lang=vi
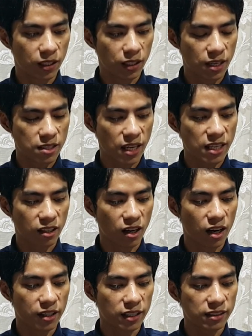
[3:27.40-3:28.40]
để xây từng
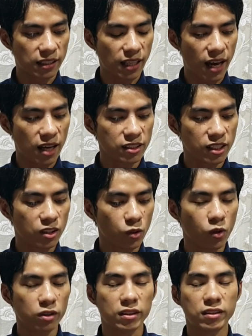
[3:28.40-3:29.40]
ở nắng ta ta dương
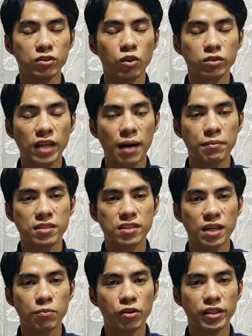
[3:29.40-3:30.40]
cua tật vô tam để
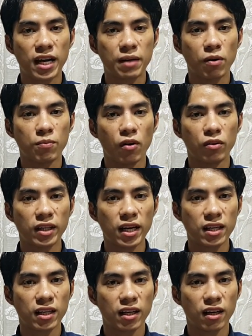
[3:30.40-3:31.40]
xây môi na bóng bóng
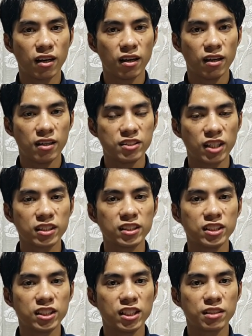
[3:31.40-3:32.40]
á chẳng
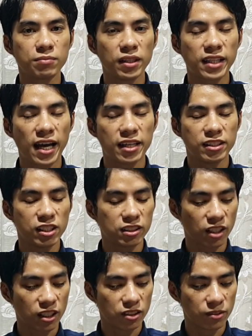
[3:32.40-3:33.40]
cứ dương mê tha
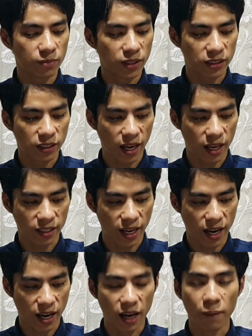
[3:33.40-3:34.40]
dương tây viên thà
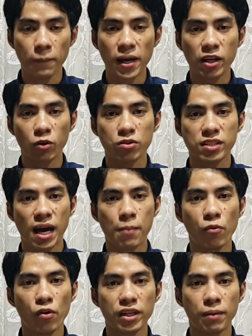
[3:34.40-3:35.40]
thà ở mê cua xa
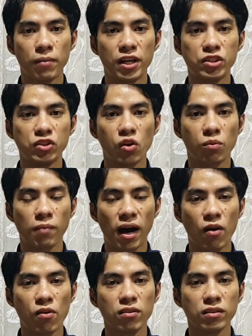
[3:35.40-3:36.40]
muối đầm bầy vô
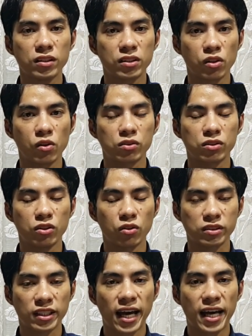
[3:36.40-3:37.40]
máu rồi
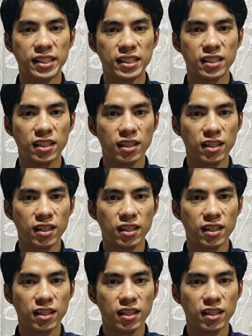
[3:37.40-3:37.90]
vô ngày